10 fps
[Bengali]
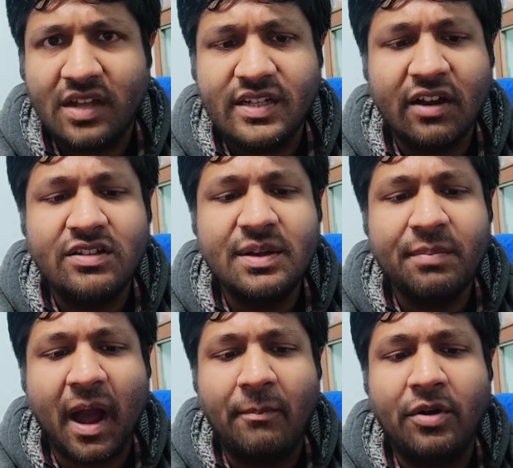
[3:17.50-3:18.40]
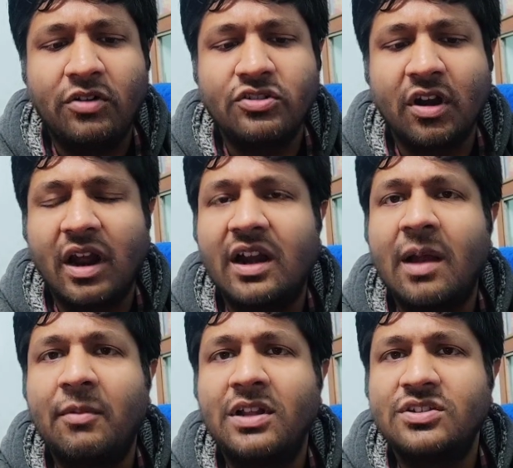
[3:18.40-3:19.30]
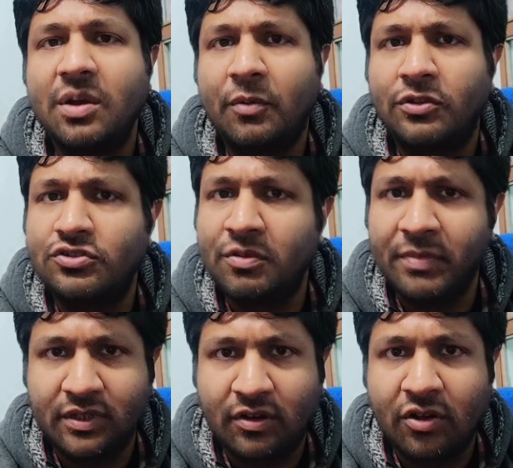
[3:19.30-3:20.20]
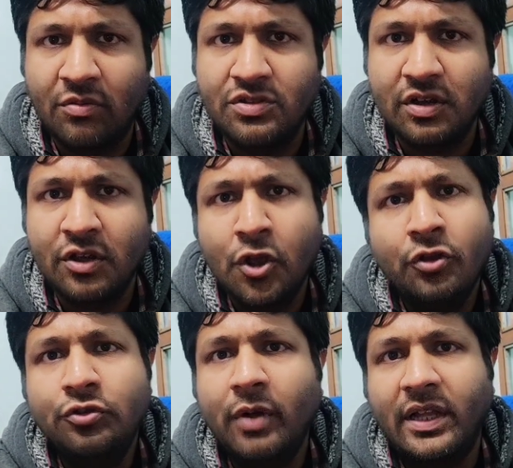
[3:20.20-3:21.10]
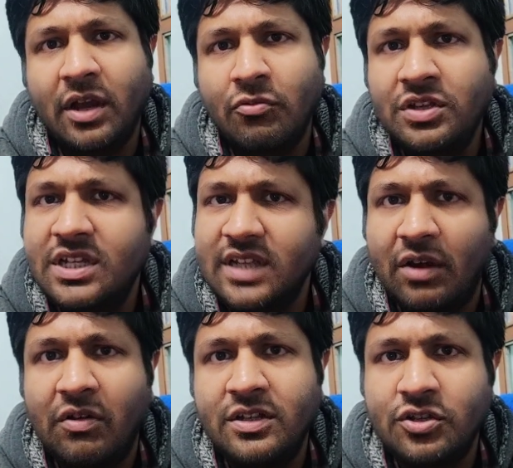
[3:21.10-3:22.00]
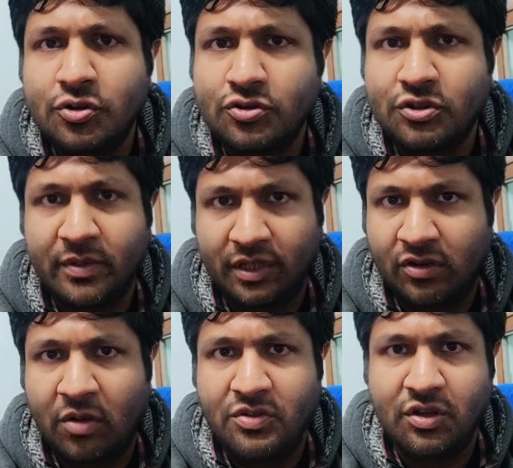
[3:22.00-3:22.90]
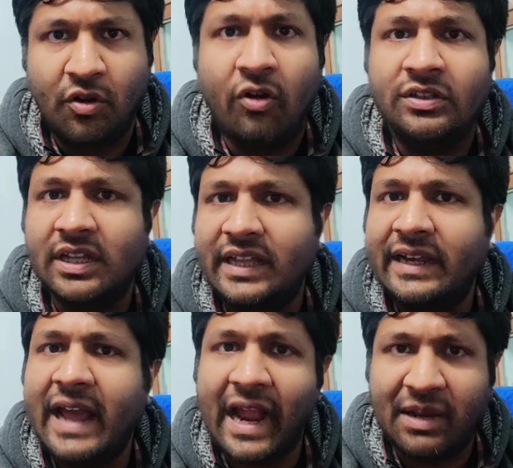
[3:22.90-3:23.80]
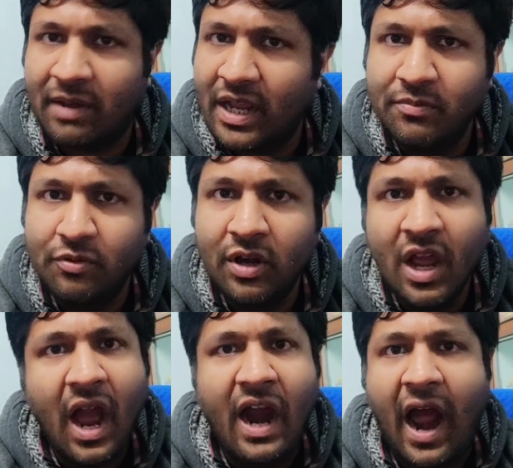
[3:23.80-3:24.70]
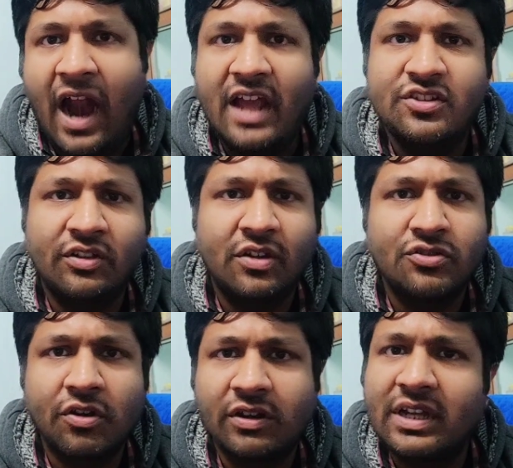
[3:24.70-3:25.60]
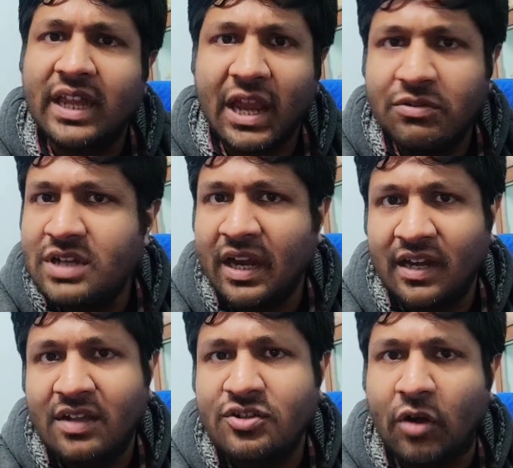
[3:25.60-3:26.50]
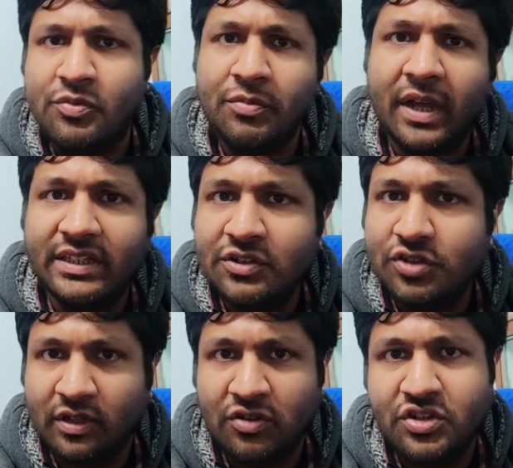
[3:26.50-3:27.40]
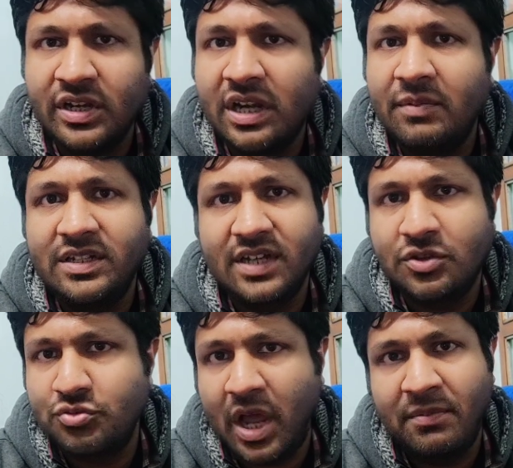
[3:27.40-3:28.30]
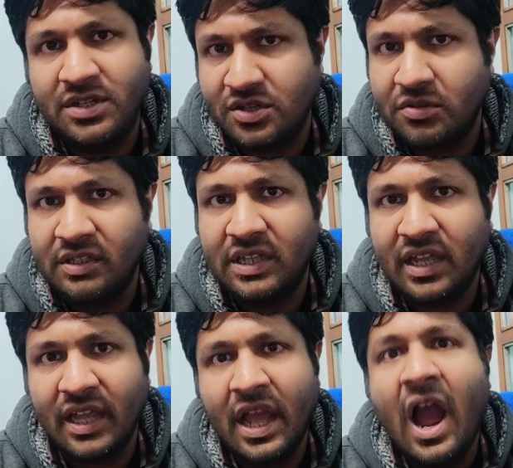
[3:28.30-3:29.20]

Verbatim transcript: সেটা হচ্ছে বামফ্রন্ট সরকারের আমলে ছিল পঞ্চম বেতন কমিশন দু উনিশে চালু হয়েছে ষষ্ঠ বেতন কমিশন অর্থাৎ এটা একেবারেই ভুল আর আড়াই শতাংশের কথা কেউ জানে না সবসময় তিন শতাংশ ইনক্রিমেন্ট যেটা জুলাই মাসে হয়ে থাকে